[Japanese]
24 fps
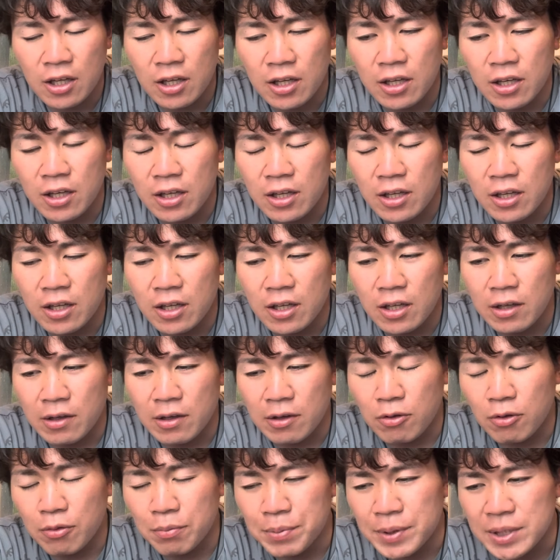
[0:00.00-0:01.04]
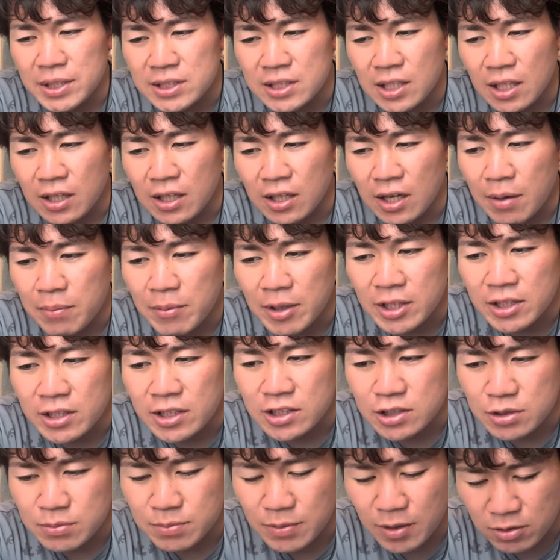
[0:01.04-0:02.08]
えー、こう、ピッチャーにはまって
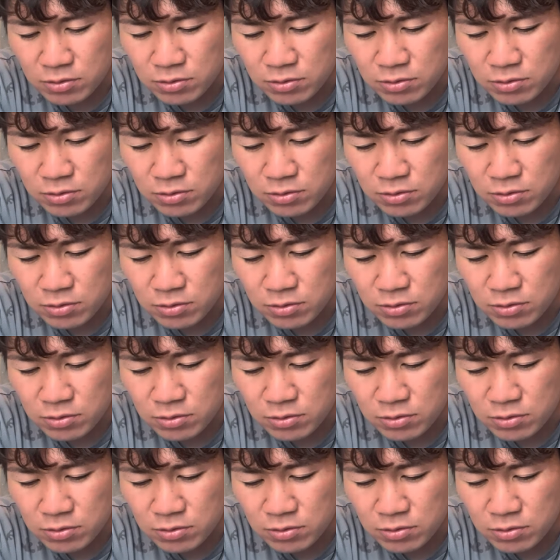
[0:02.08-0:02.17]
しま